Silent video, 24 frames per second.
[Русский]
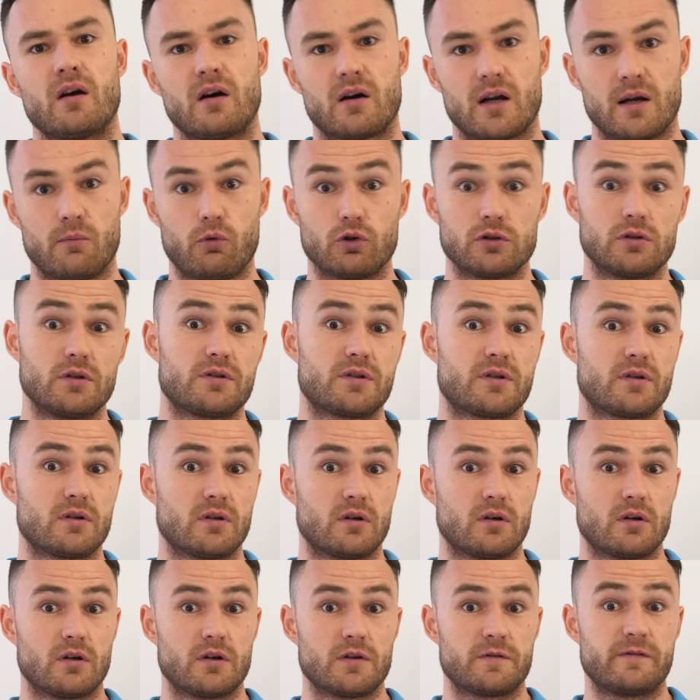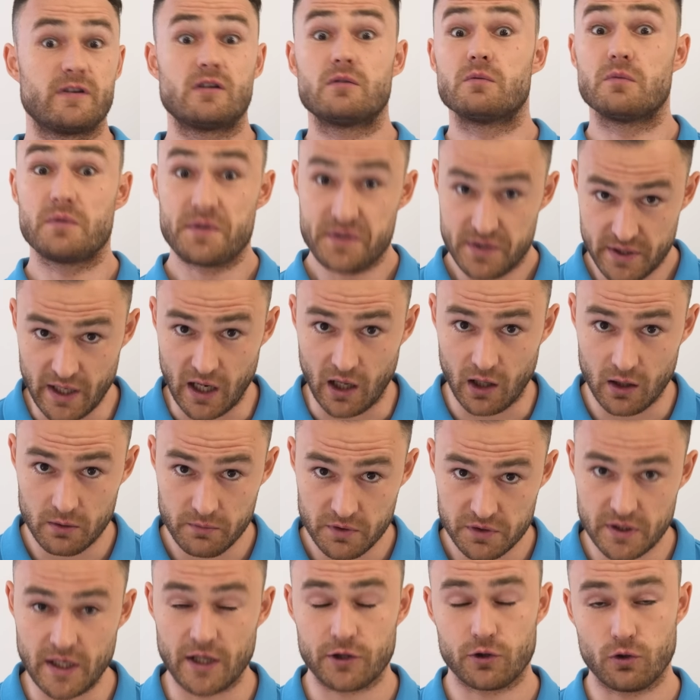работать э, с фильмами и
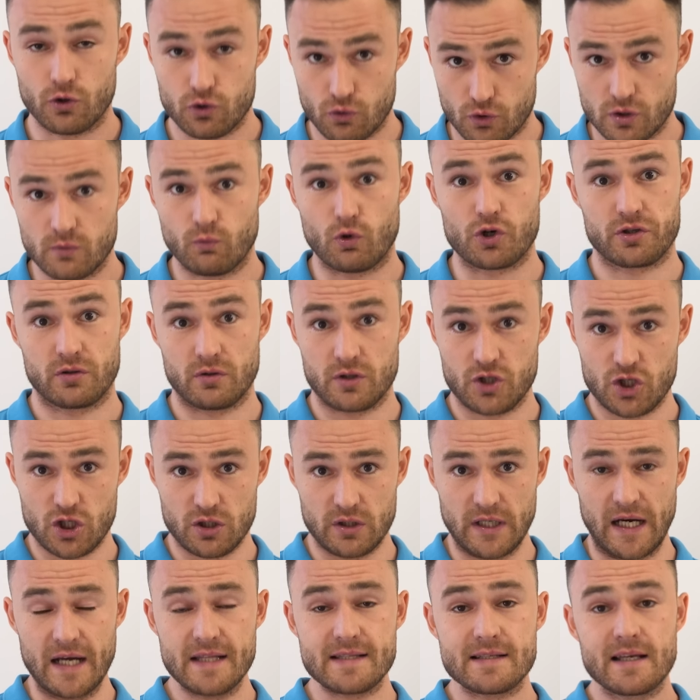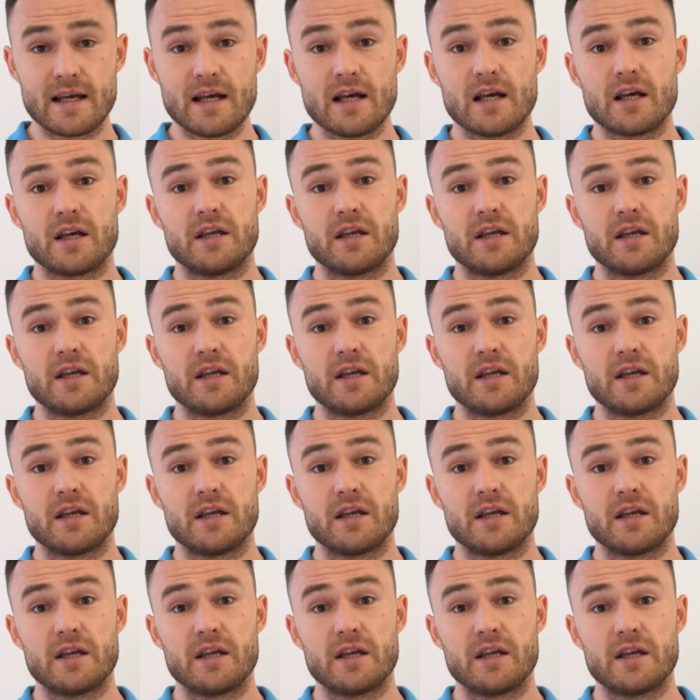сериалами, да, тоже уже можно начинать.